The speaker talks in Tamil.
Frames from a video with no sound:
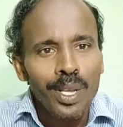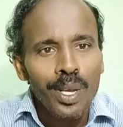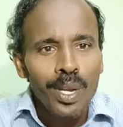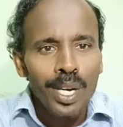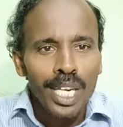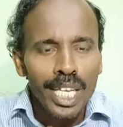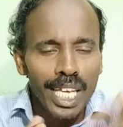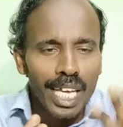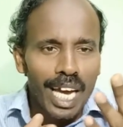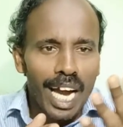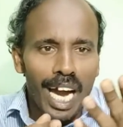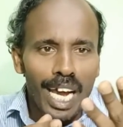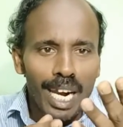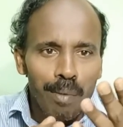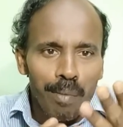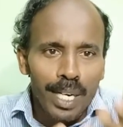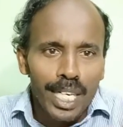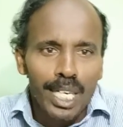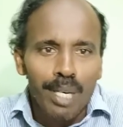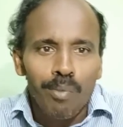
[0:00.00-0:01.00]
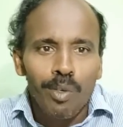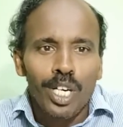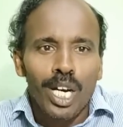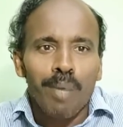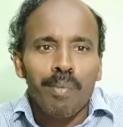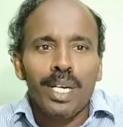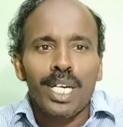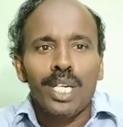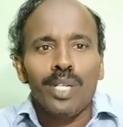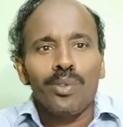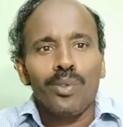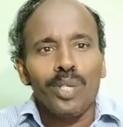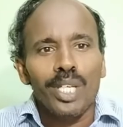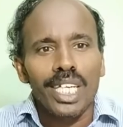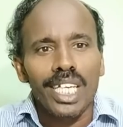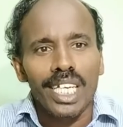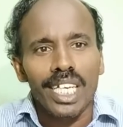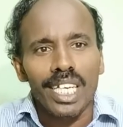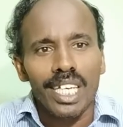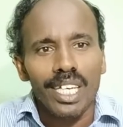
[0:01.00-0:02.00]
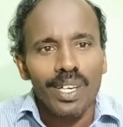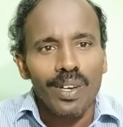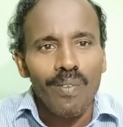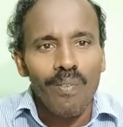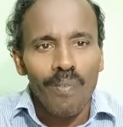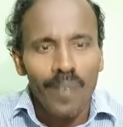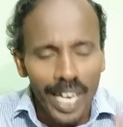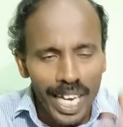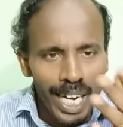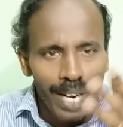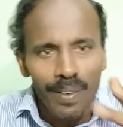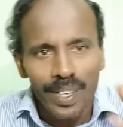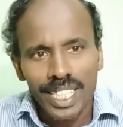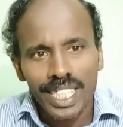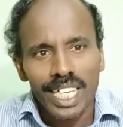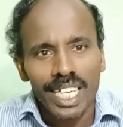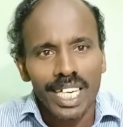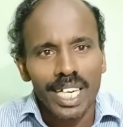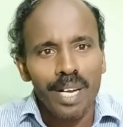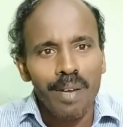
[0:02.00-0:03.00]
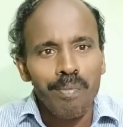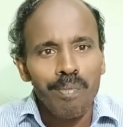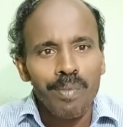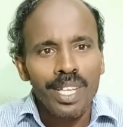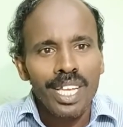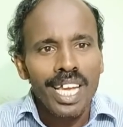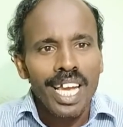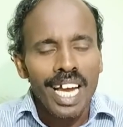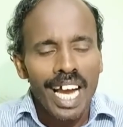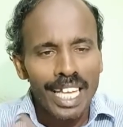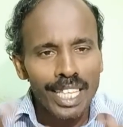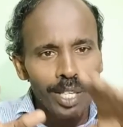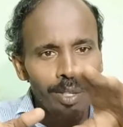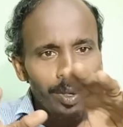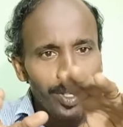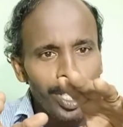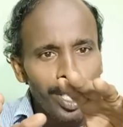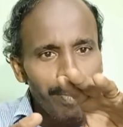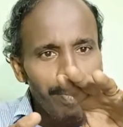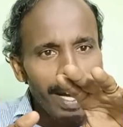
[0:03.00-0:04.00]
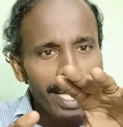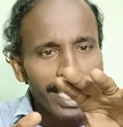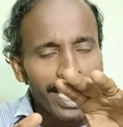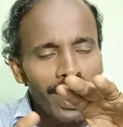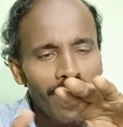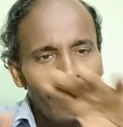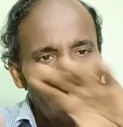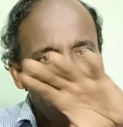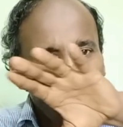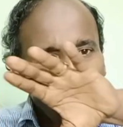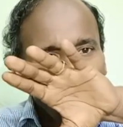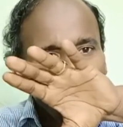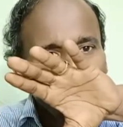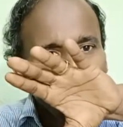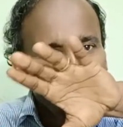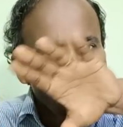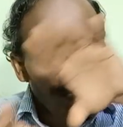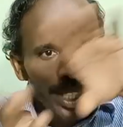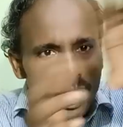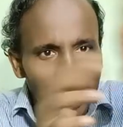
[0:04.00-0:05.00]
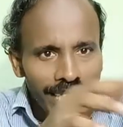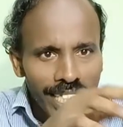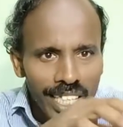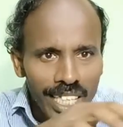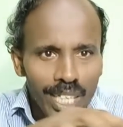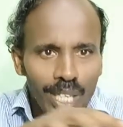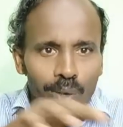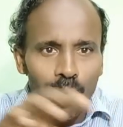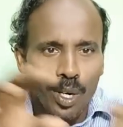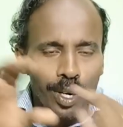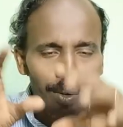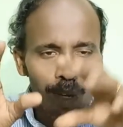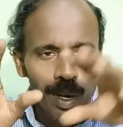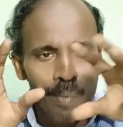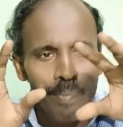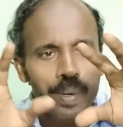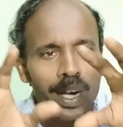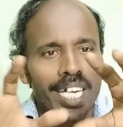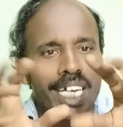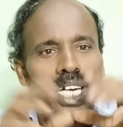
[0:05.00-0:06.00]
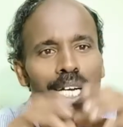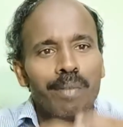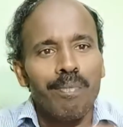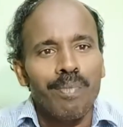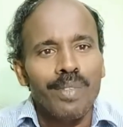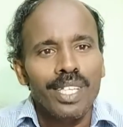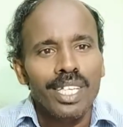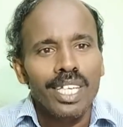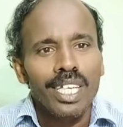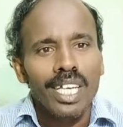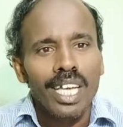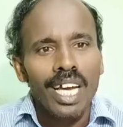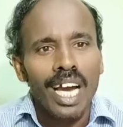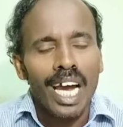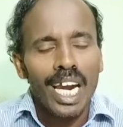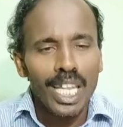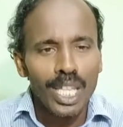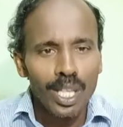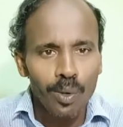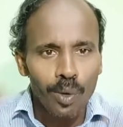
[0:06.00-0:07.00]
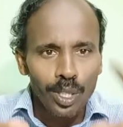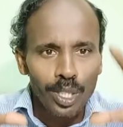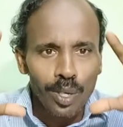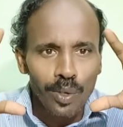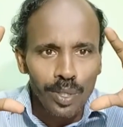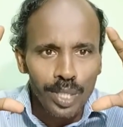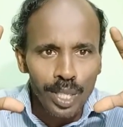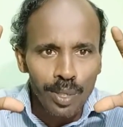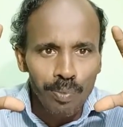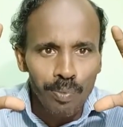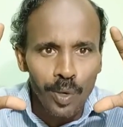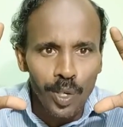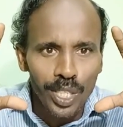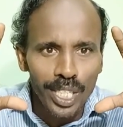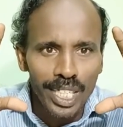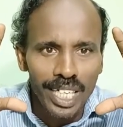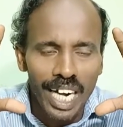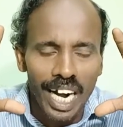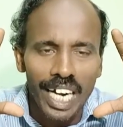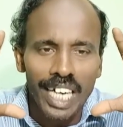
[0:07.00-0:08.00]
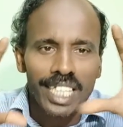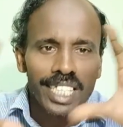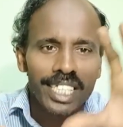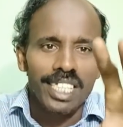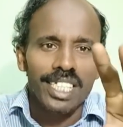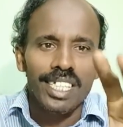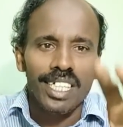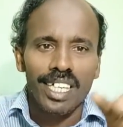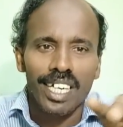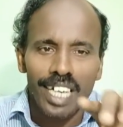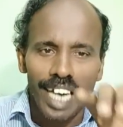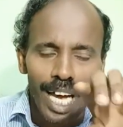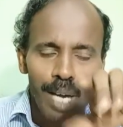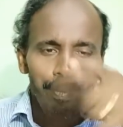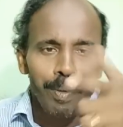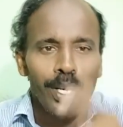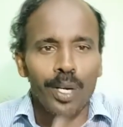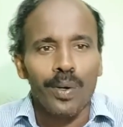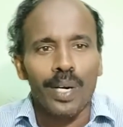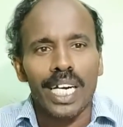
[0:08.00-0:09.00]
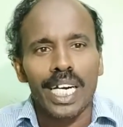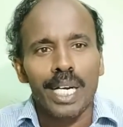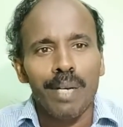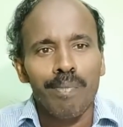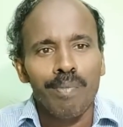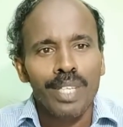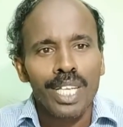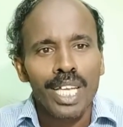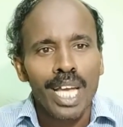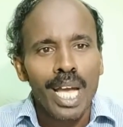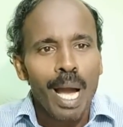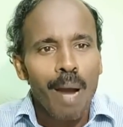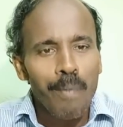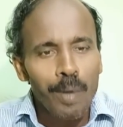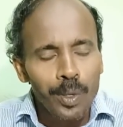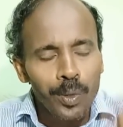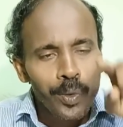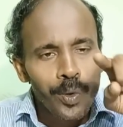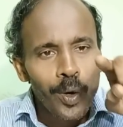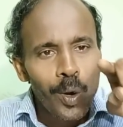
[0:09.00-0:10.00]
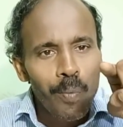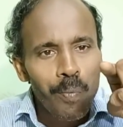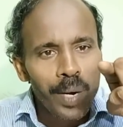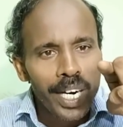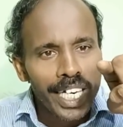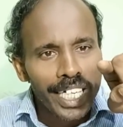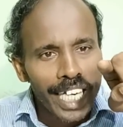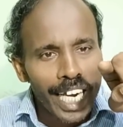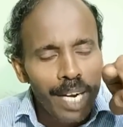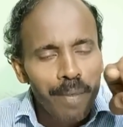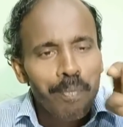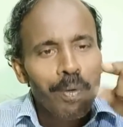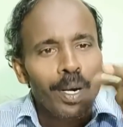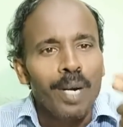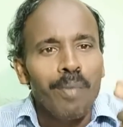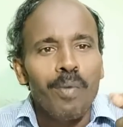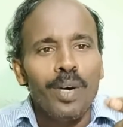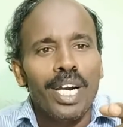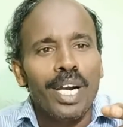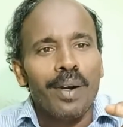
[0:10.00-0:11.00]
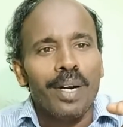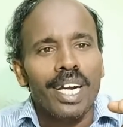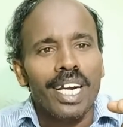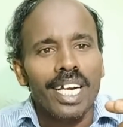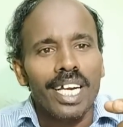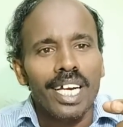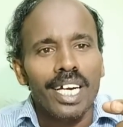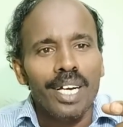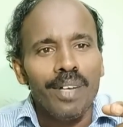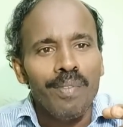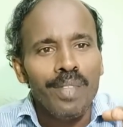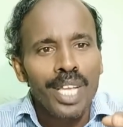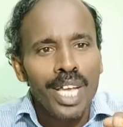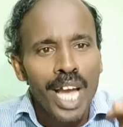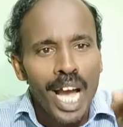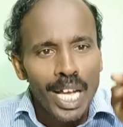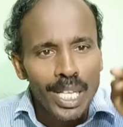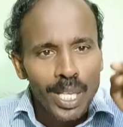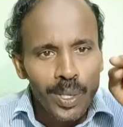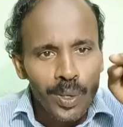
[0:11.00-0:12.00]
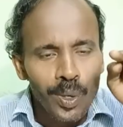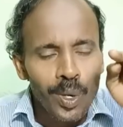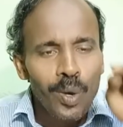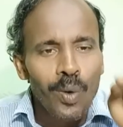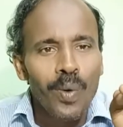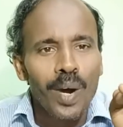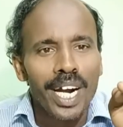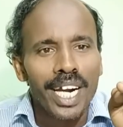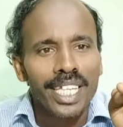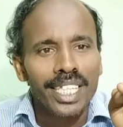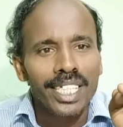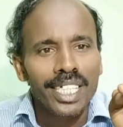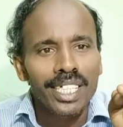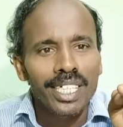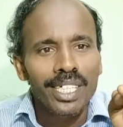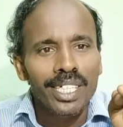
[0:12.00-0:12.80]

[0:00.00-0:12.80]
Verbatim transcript: நீங்கள் அரை மீட்டர் முக்கால் மீட்டர் தூக்கி வயரை வச்சாக்க அந்த சுவிட்ச் பாக்ஸில் வயரை சுற்றி கொண்டு போய் வைப்பாங்க அல்லது கொச கொசம் போட்டு அடைச்சி லாக் பண்ணிடுவாங்க அப்போ ஸ்க்ரூ பண்ணி டைட் பண்ணும்போது என்ன பண்ணுறாக்க அந்த ஸ்க்ரூவானது